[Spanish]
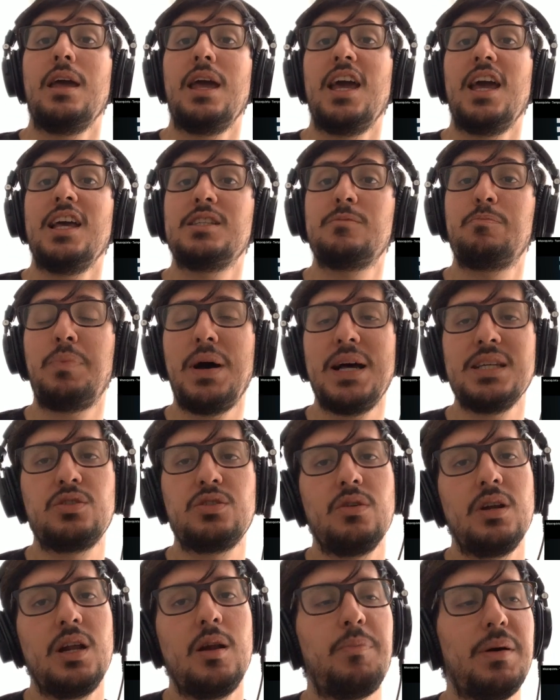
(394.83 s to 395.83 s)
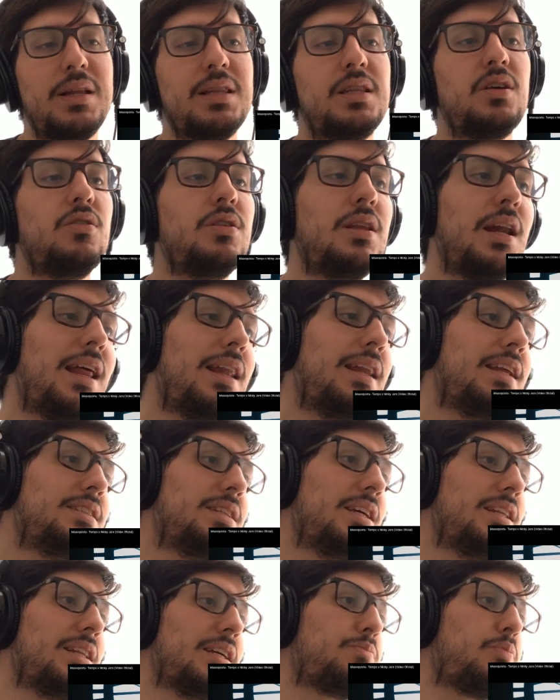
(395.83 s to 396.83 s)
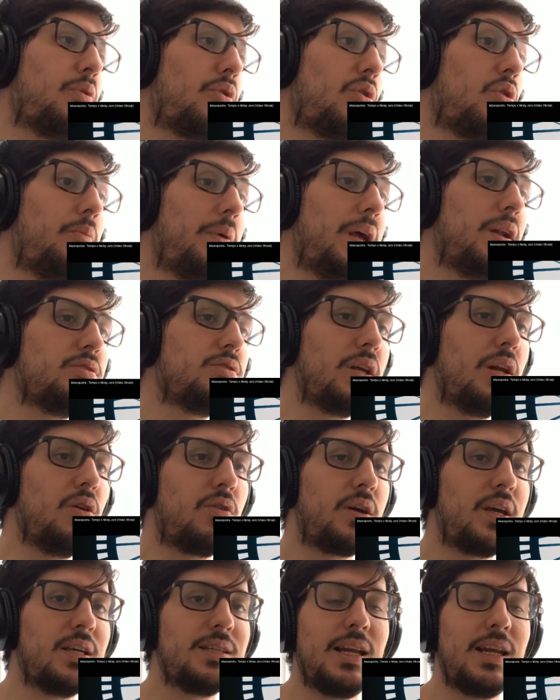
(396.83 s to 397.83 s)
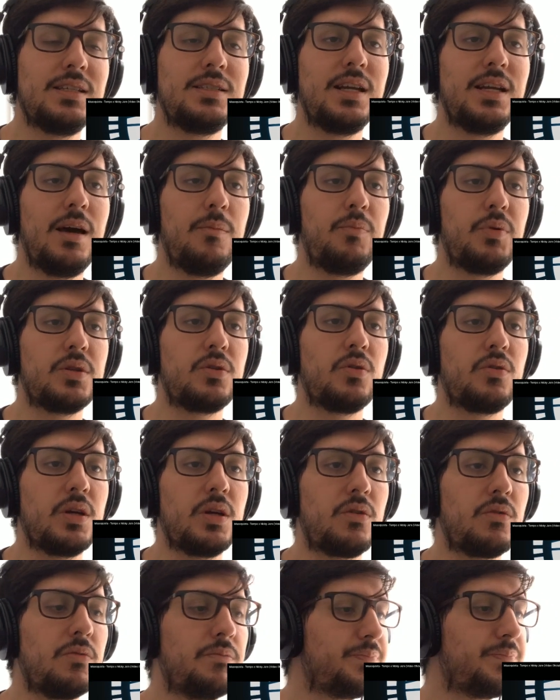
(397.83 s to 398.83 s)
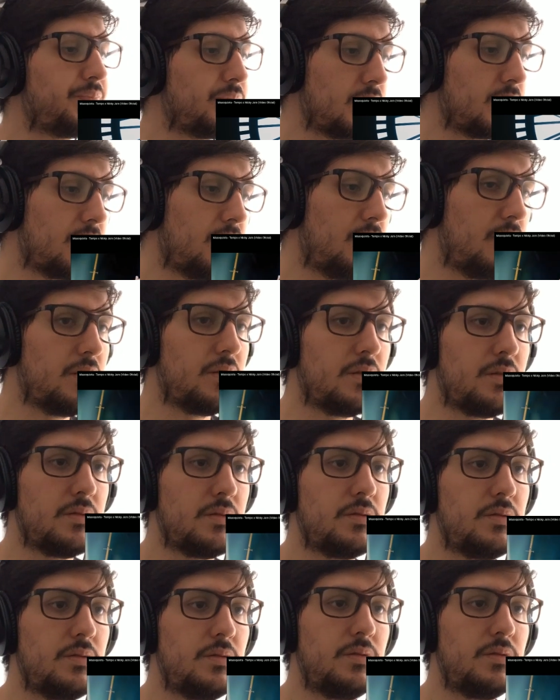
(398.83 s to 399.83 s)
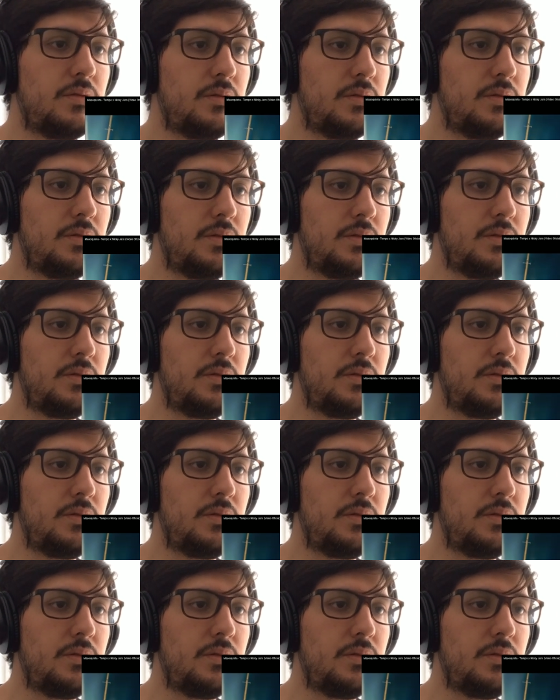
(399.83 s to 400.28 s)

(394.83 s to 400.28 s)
espacio en el panteón de las leyendas, por lo menos en lo que es la escena de Puerto Rico. Haciendo historia para el mundo.